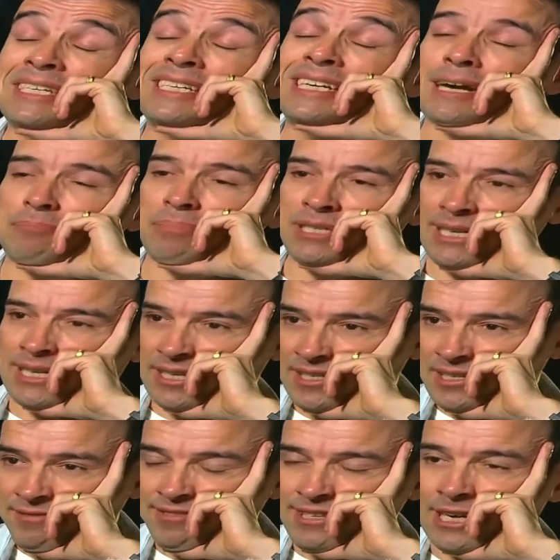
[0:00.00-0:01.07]
iria apanhar
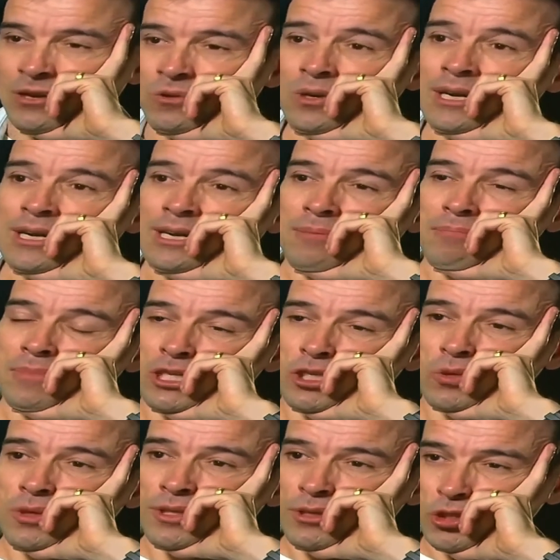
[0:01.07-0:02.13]
esse avião,
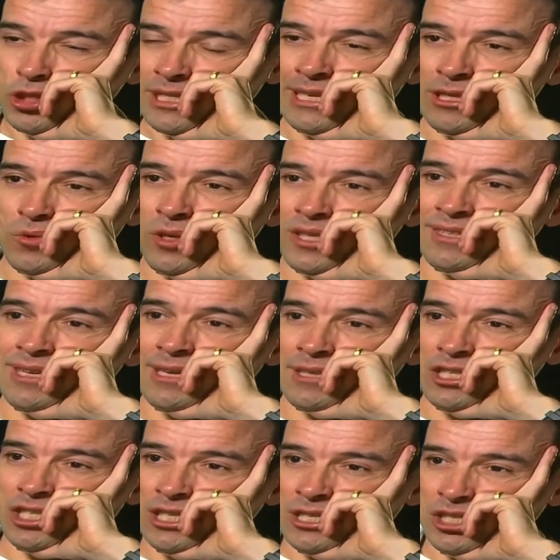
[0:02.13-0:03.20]
mas quando ele está no
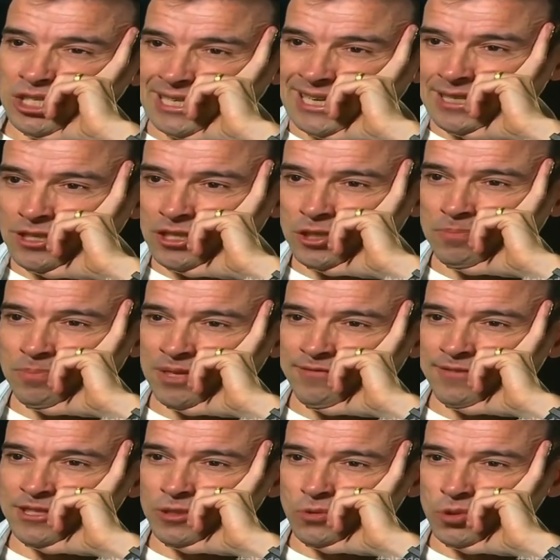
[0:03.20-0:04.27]
hotel a descer as escadas para
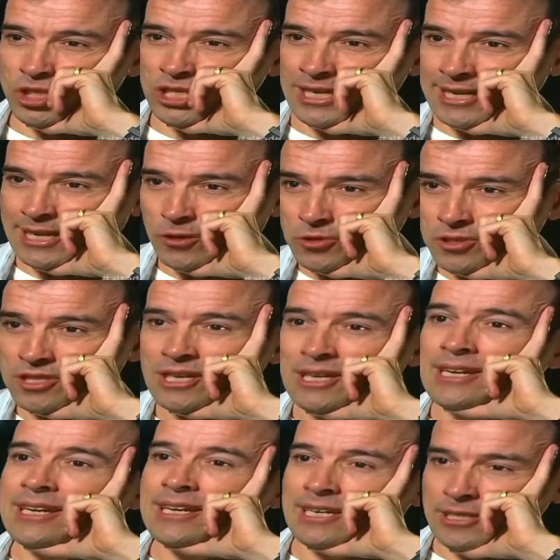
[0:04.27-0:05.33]
fazer o check-out,
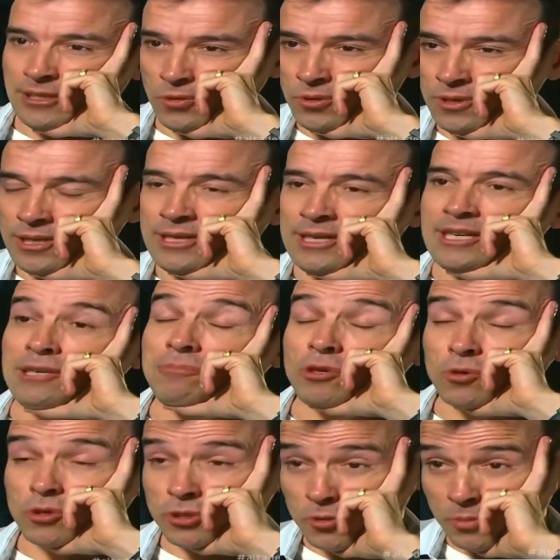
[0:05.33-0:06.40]
caiu e
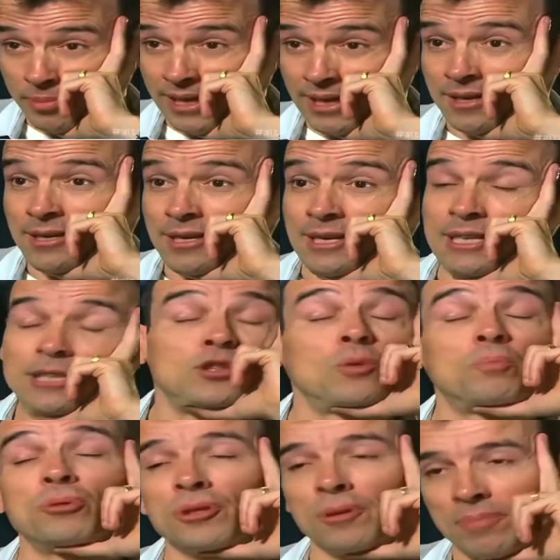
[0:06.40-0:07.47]
magoou-se no pé e
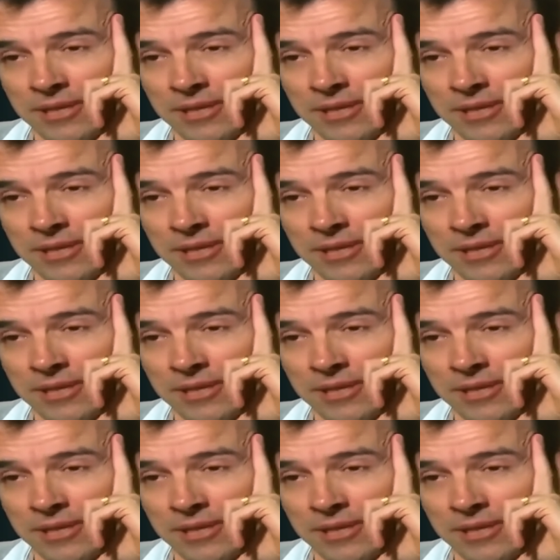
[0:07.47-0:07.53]
não pôde